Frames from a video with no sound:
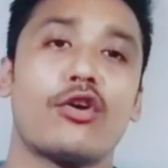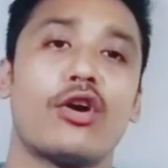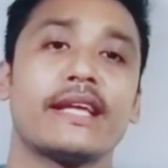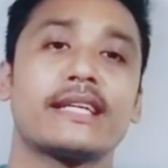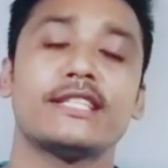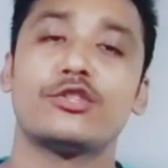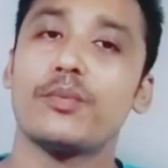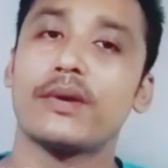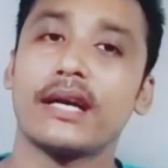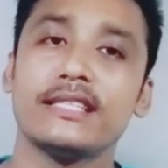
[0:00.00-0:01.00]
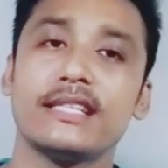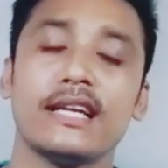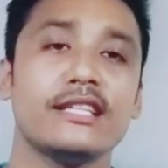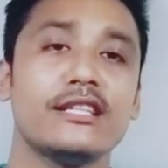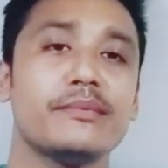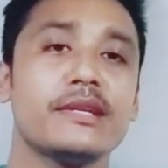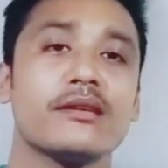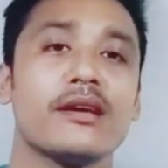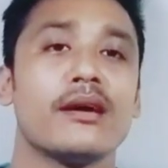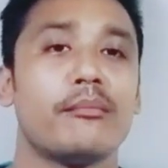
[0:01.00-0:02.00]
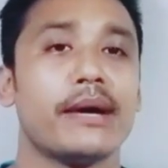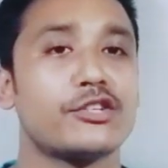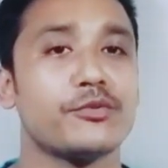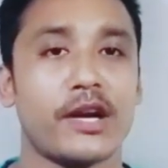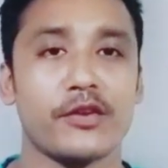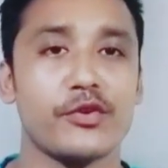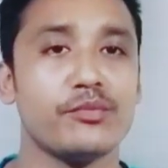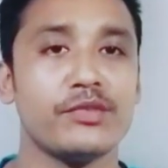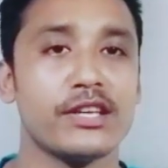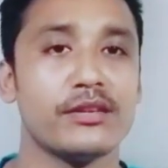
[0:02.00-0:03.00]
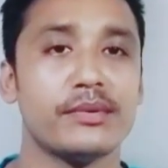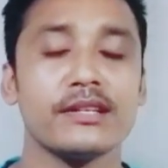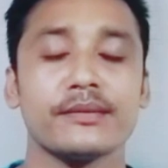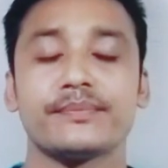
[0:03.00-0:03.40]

ঘরে একটি ধূপকাঠি জ্বালিয়ে দেবেন বা একটু পারফিউম দিয়ে দেবেন